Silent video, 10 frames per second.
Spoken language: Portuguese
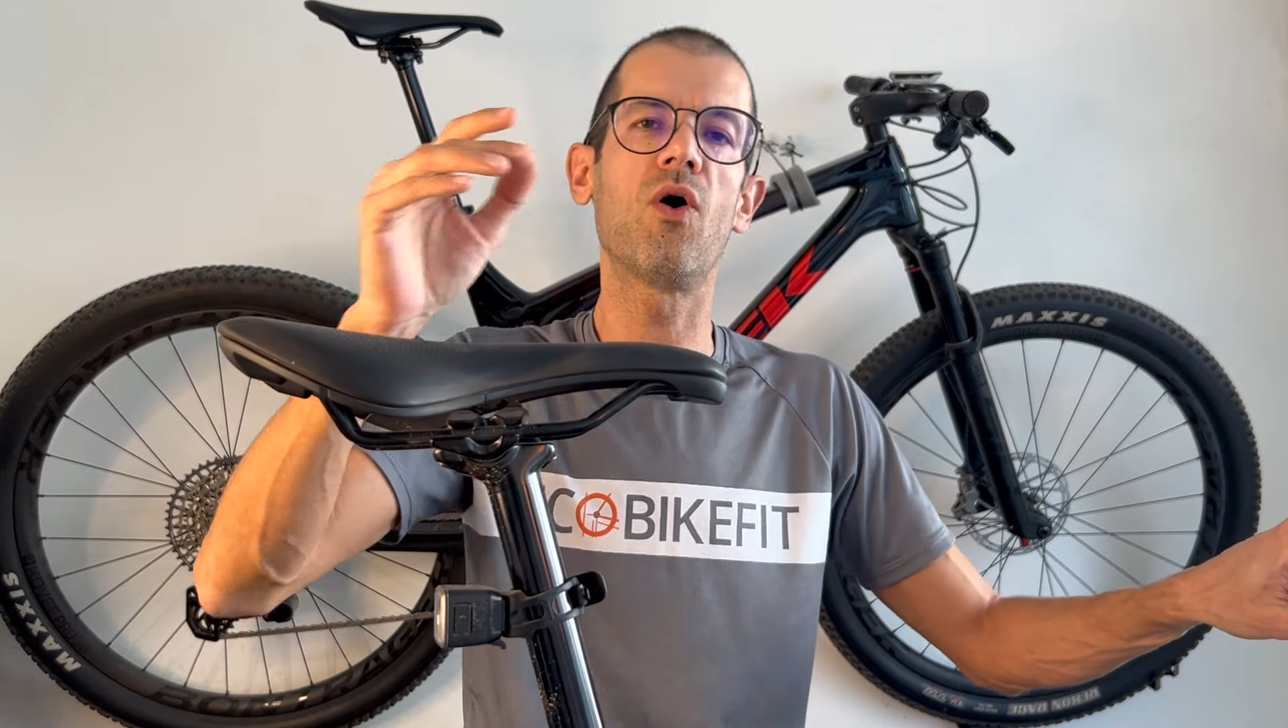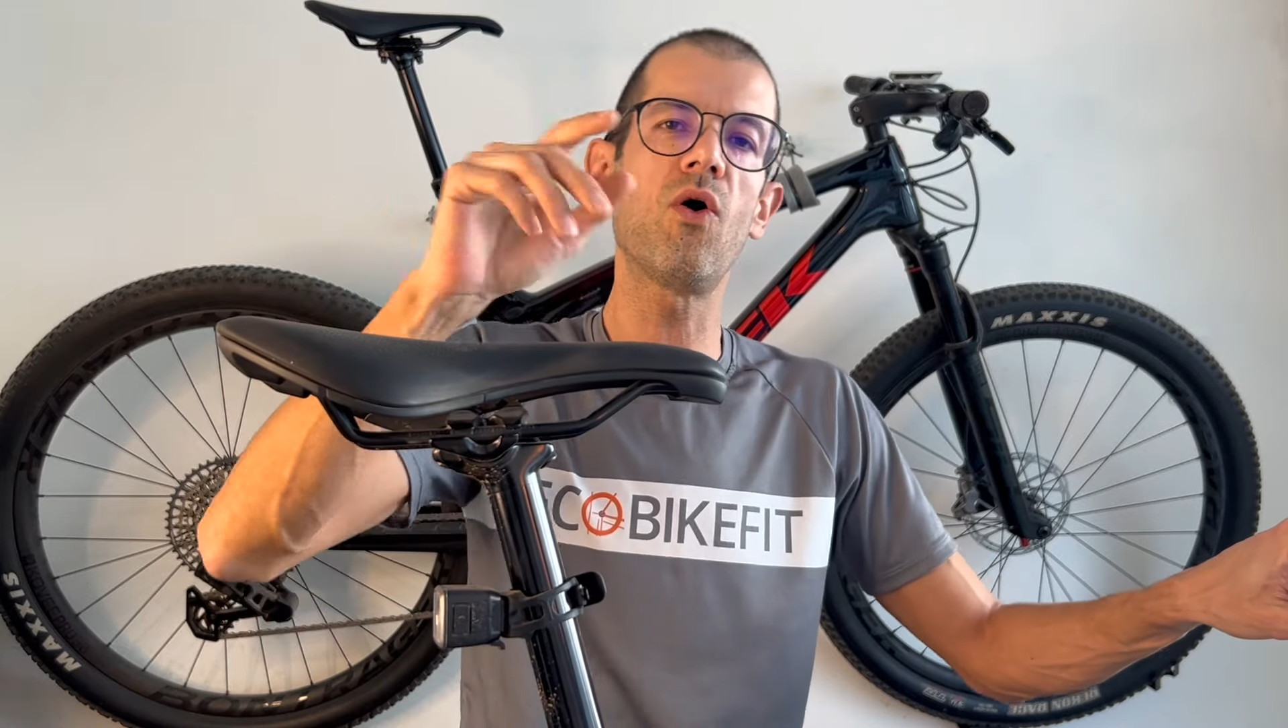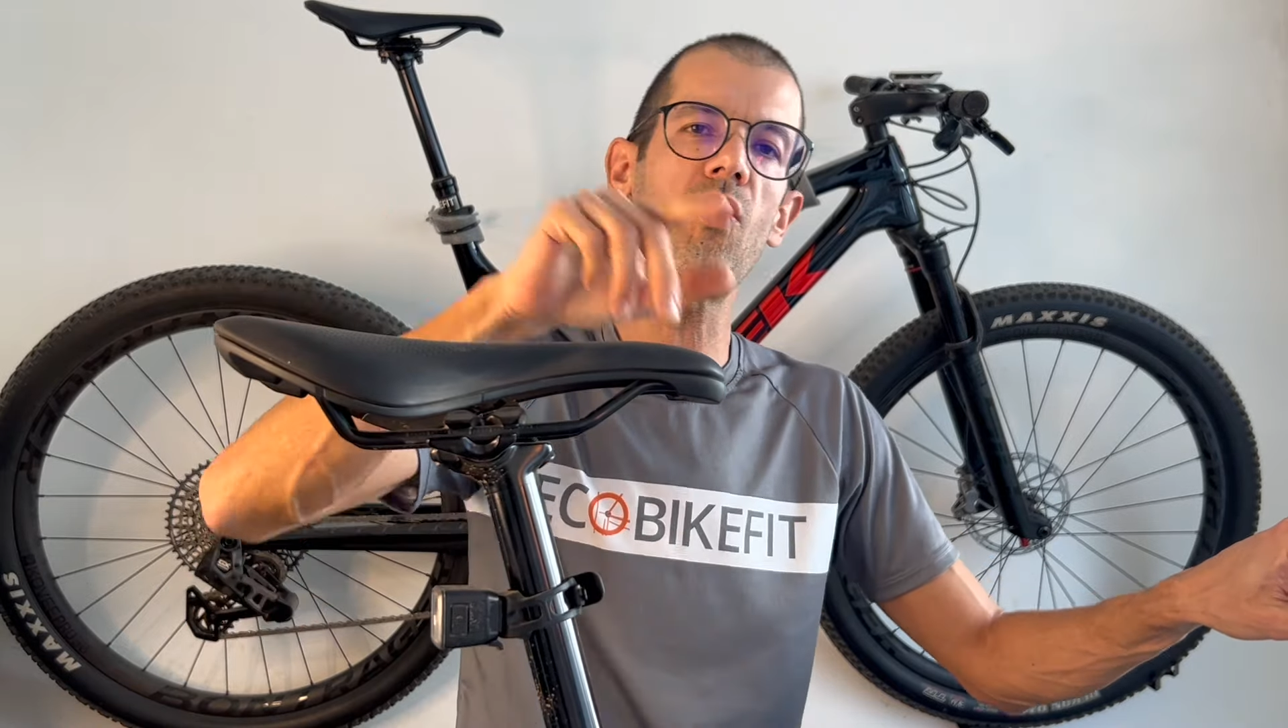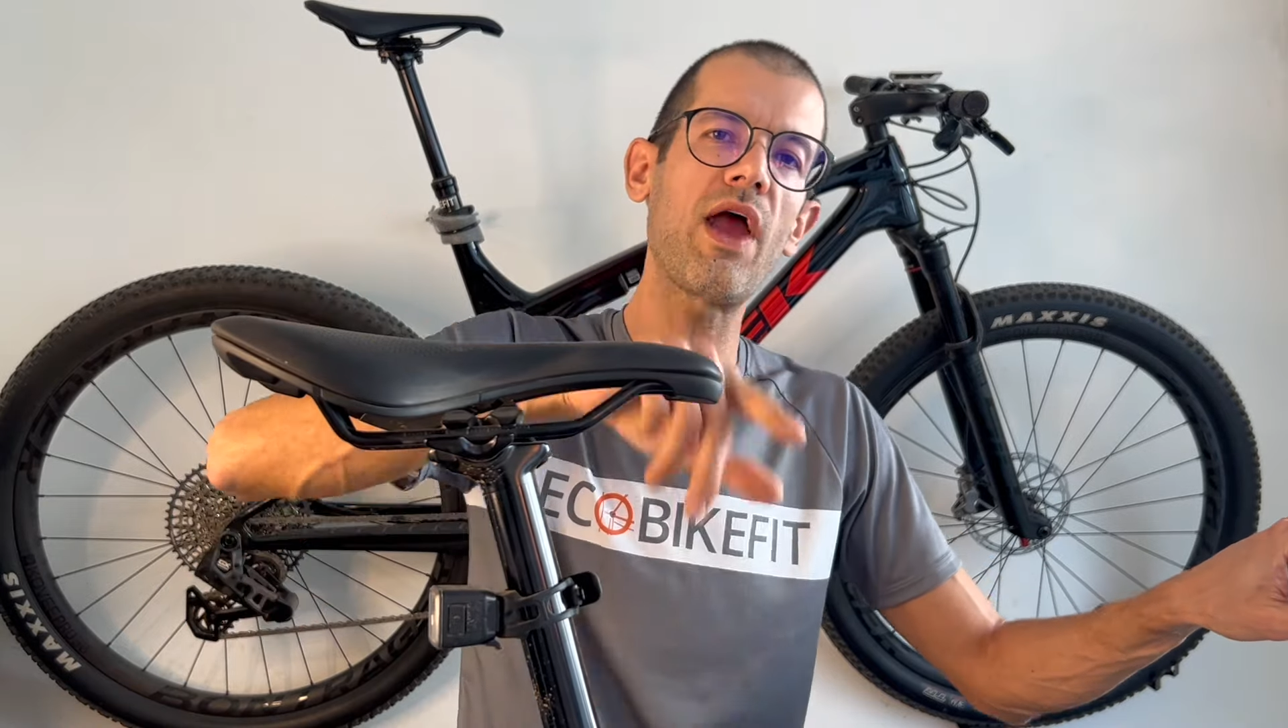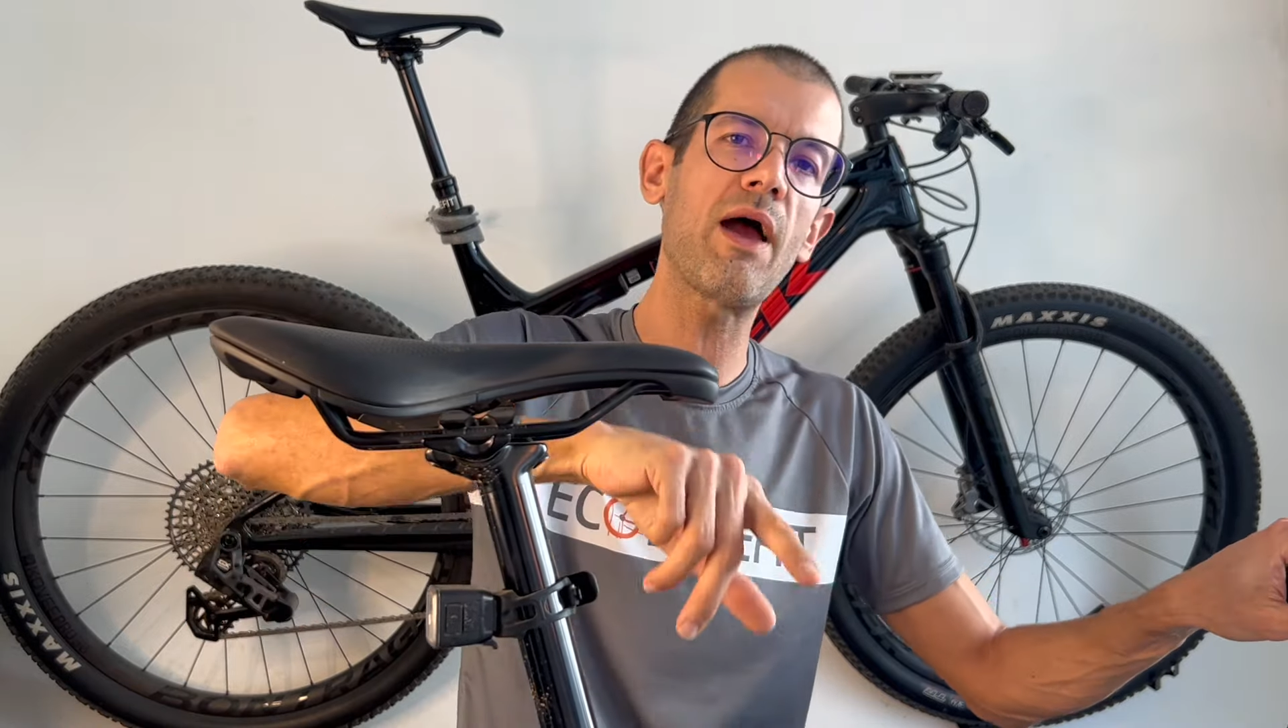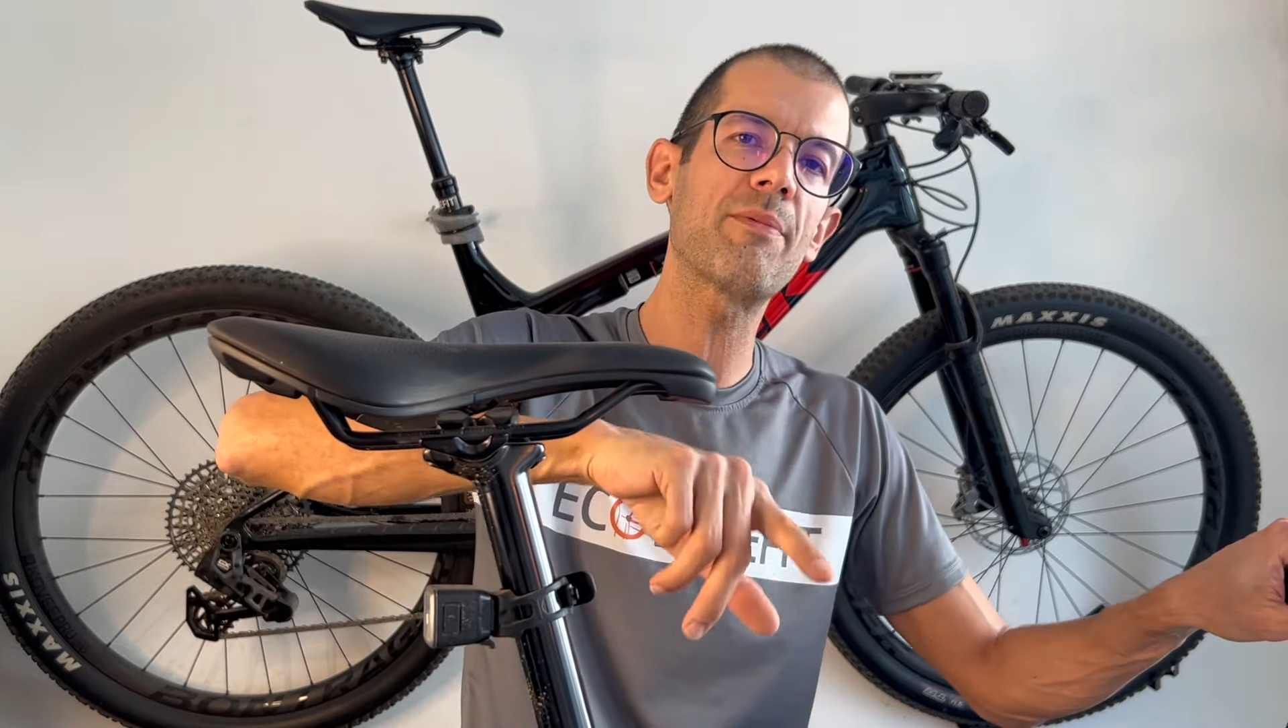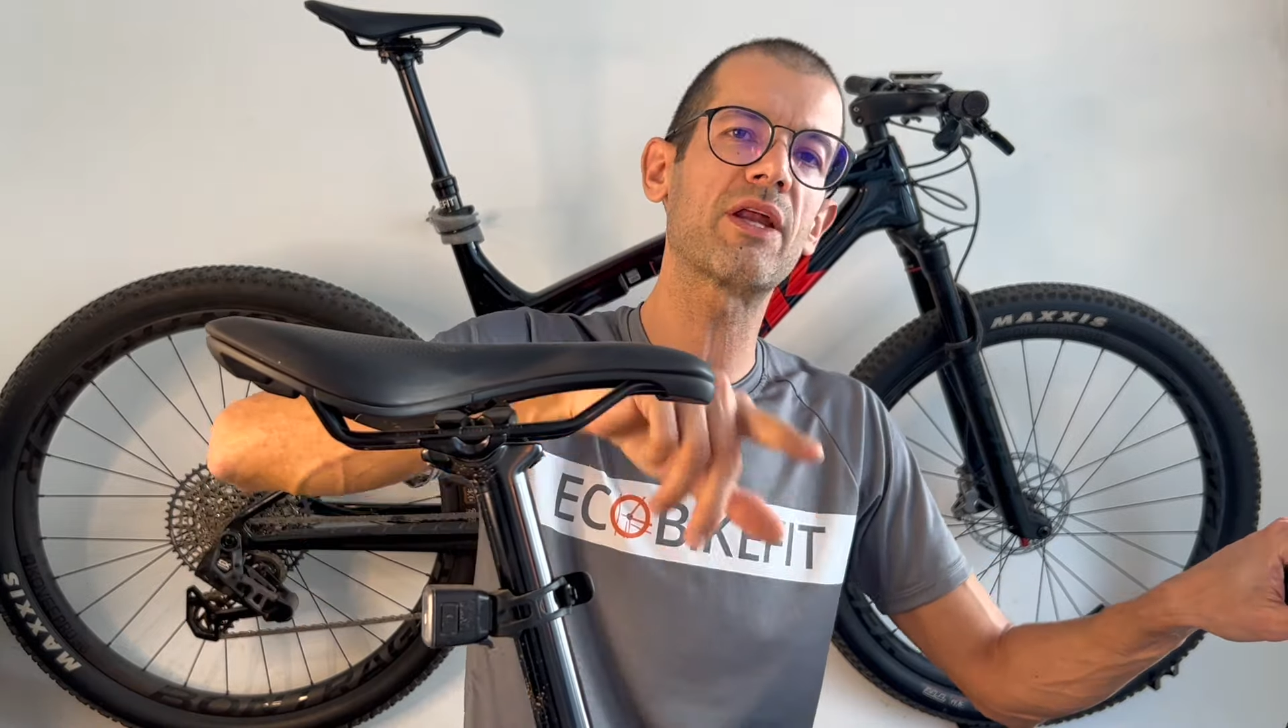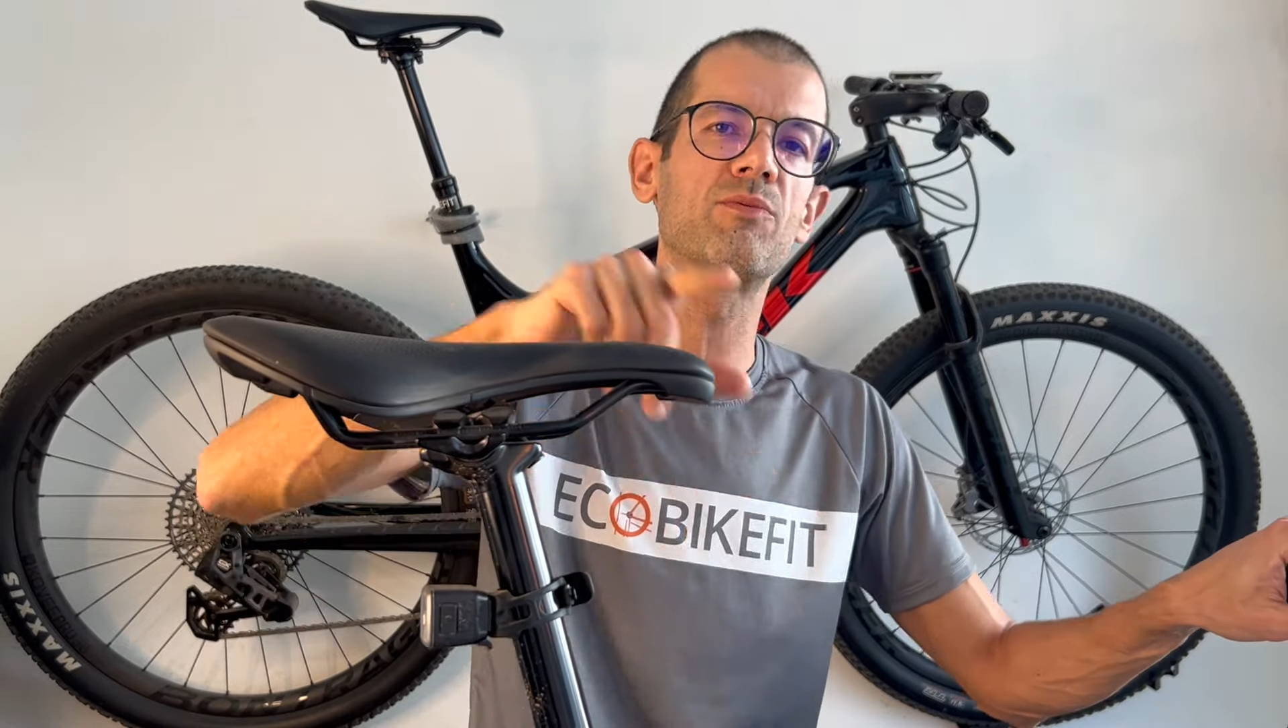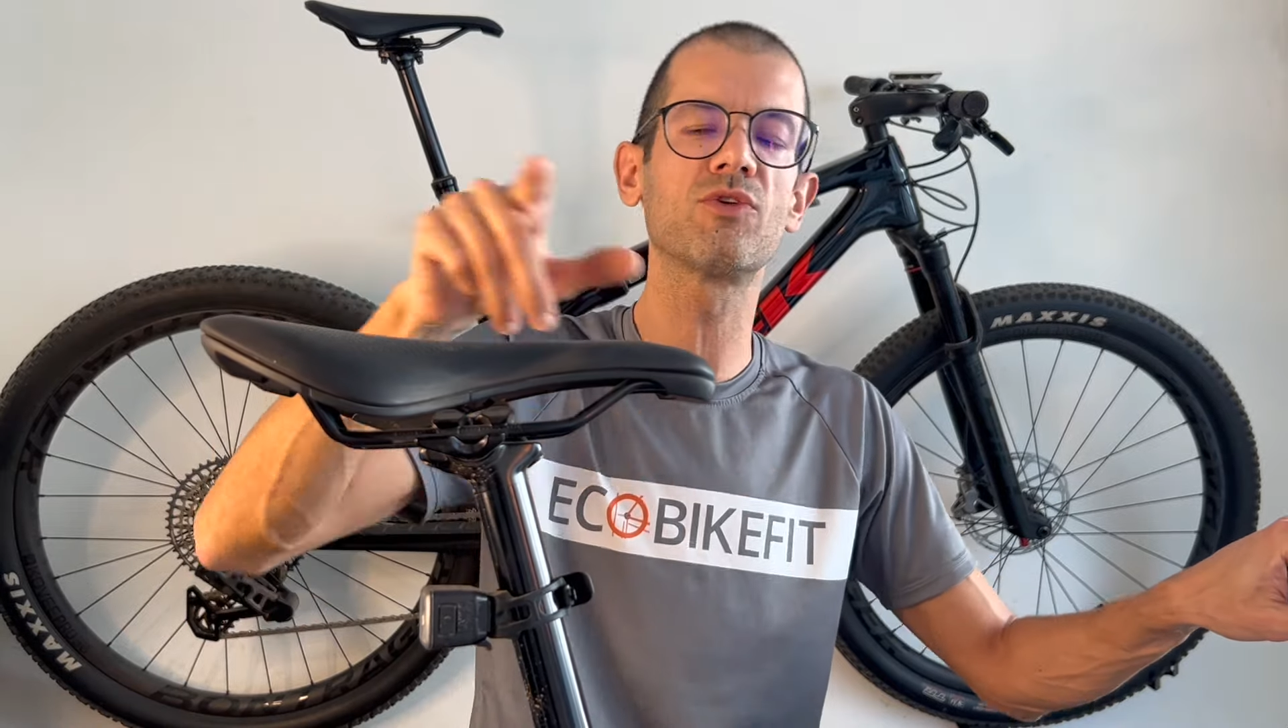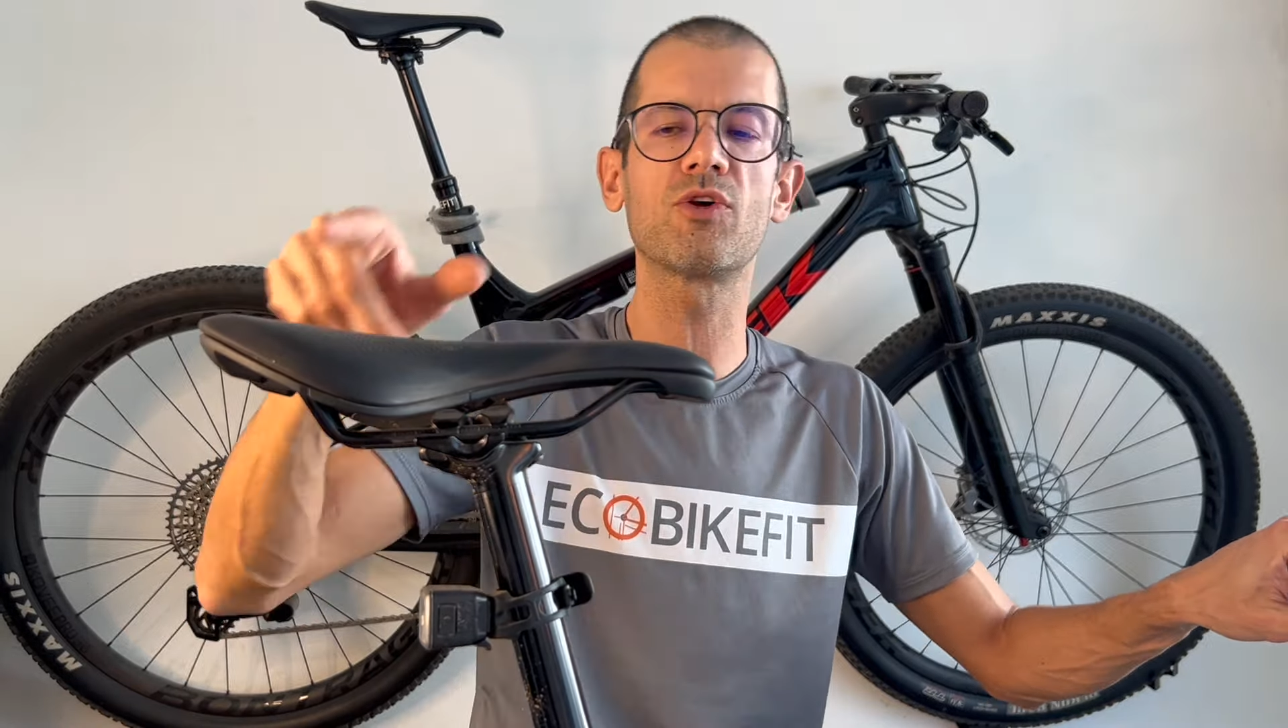ou é a
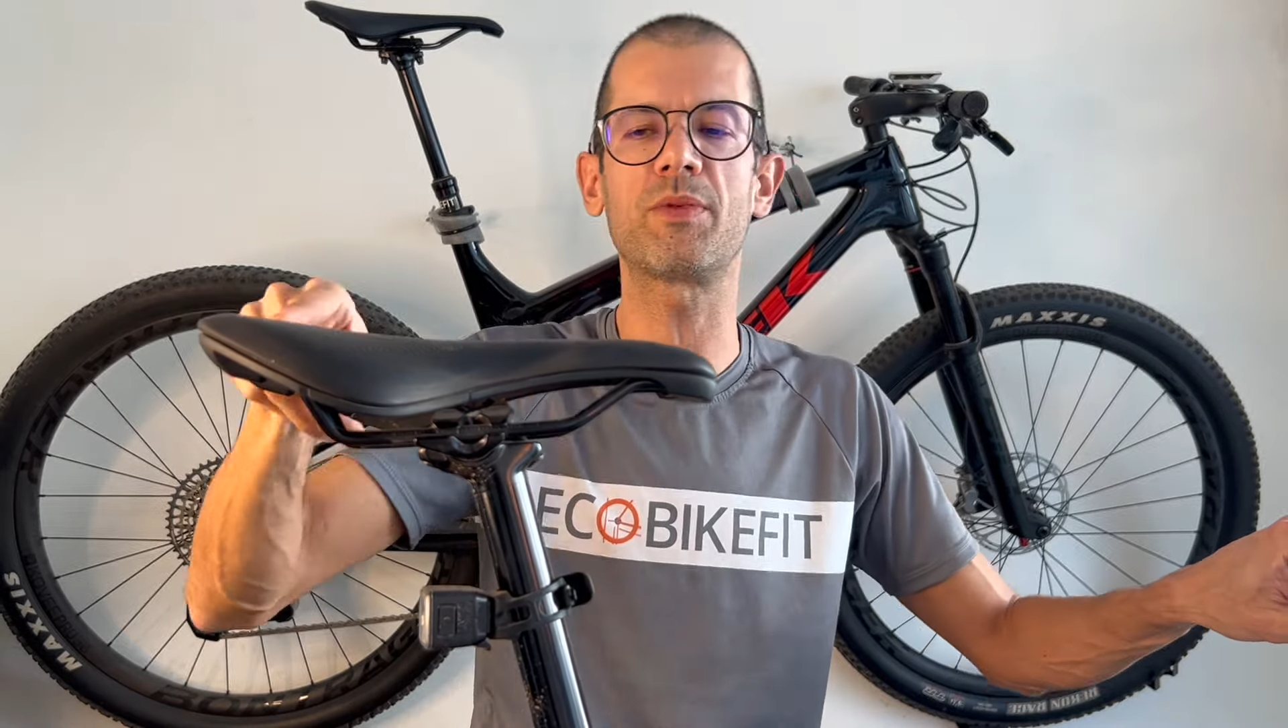bermuda ou